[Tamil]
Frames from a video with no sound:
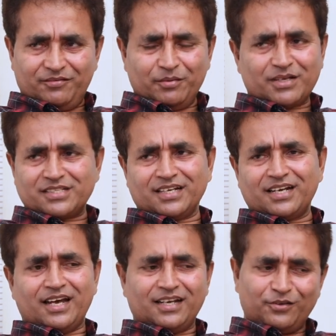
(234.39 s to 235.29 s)

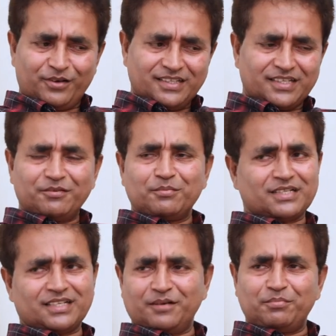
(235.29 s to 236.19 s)
விமர்சகனா அல்லது ஒரு இசை
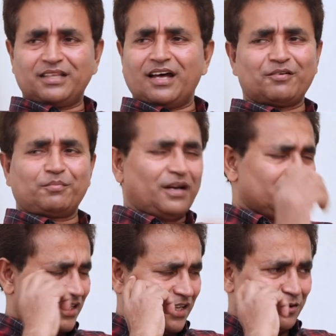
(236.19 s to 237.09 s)
விமர்சகர் இப்படி தான் அவர்
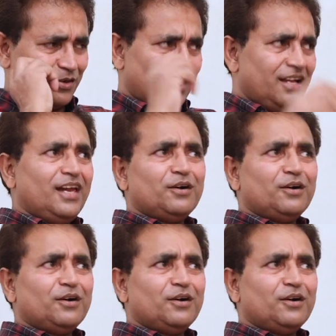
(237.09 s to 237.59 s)
பார்த்துருக்கார் ஒழிய